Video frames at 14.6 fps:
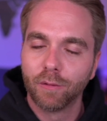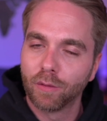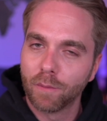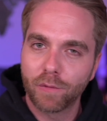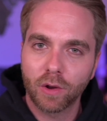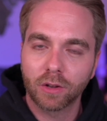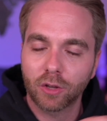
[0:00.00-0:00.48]

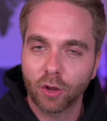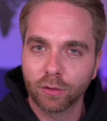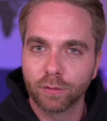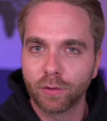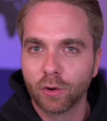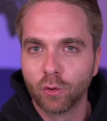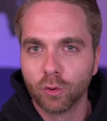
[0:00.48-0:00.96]

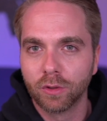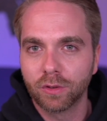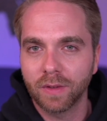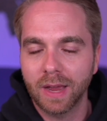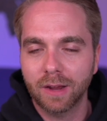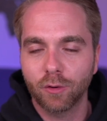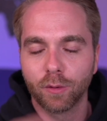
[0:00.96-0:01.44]
500.000 für einen guten
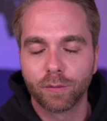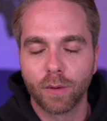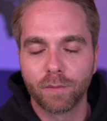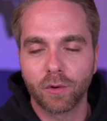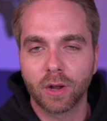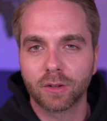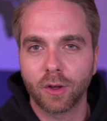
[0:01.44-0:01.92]
Zweck und
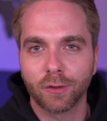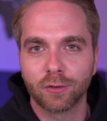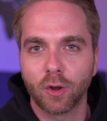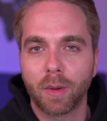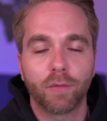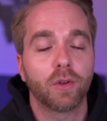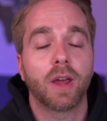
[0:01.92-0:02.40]
500.000
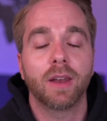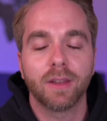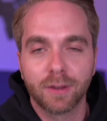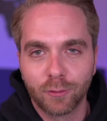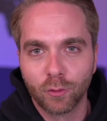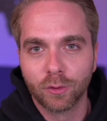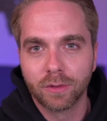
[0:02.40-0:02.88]
nochmal für einen
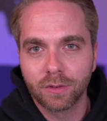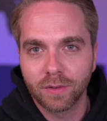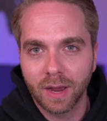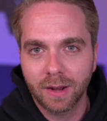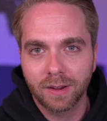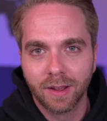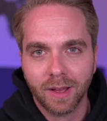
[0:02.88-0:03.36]
anderen guten Zweck.